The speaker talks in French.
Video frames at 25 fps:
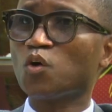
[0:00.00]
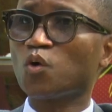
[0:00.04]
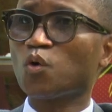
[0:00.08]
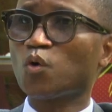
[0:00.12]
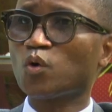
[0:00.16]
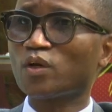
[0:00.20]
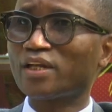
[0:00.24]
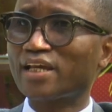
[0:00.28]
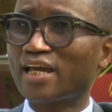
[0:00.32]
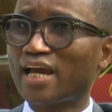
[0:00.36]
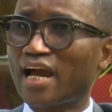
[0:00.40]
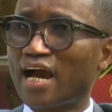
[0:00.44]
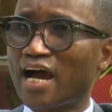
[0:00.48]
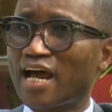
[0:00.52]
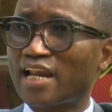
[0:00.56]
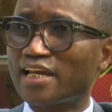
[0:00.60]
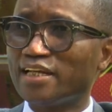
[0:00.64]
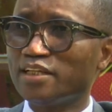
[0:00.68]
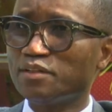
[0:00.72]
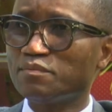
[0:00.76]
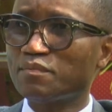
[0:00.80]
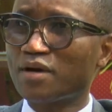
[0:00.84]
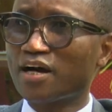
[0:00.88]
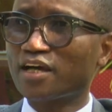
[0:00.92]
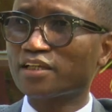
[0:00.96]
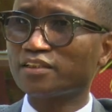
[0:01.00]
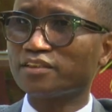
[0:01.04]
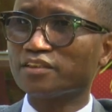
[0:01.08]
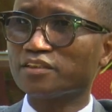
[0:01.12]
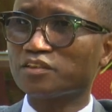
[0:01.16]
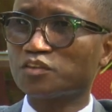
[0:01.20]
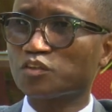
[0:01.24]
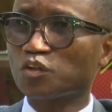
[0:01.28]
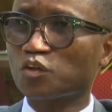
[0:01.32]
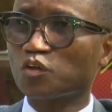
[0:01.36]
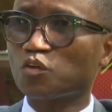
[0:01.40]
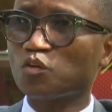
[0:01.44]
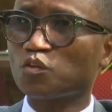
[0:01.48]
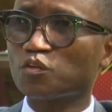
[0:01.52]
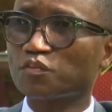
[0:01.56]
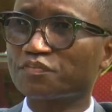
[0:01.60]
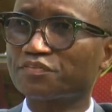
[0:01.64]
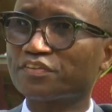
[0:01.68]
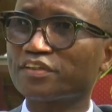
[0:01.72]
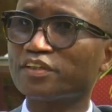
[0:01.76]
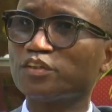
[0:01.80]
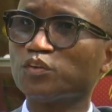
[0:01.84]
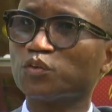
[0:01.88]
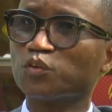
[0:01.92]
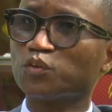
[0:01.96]
on est à l'image de ce qu'ont
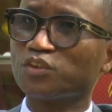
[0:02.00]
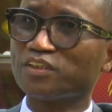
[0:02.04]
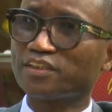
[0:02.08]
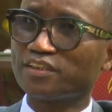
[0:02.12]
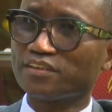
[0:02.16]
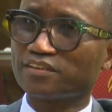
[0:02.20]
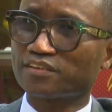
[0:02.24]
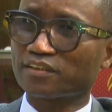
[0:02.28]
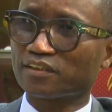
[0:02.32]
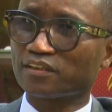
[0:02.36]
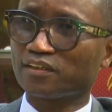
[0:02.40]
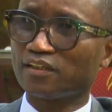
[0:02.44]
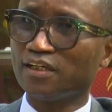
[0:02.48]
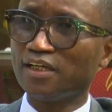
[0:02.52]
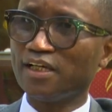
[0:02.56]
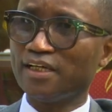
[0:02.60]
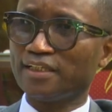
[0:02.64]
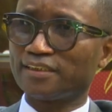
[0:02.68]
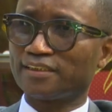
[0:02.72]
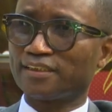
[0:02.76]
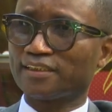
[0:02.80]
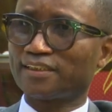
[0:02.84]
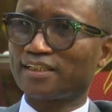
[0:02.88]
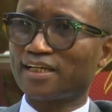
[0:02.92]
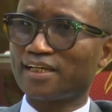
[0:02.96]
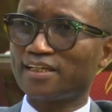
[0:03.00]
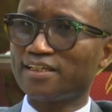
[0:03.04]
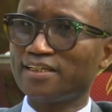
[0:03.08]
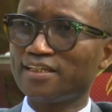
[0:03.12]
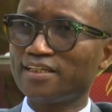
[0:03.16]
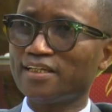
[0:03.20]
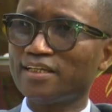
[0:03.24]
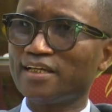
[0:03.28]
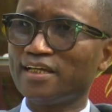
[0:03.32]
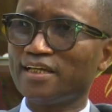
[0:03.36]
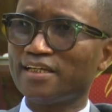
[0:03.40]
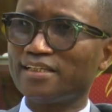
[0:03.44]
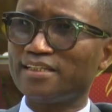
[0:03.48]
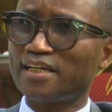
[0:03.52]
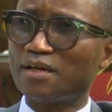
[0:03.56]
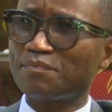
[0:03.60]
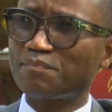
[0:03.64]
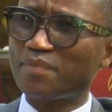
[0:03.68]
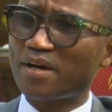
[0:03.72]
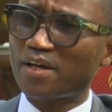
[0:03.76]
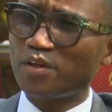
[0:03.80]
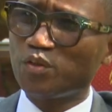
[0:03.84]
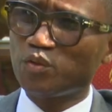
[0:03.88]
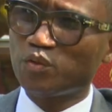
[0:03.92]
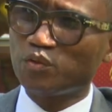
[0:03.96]
fait nos dirigeants. C'est-à-dire, il n'y a
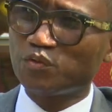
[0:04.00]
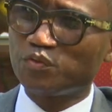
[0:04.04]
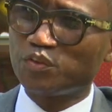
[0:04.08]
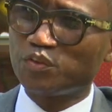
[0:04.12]
pas une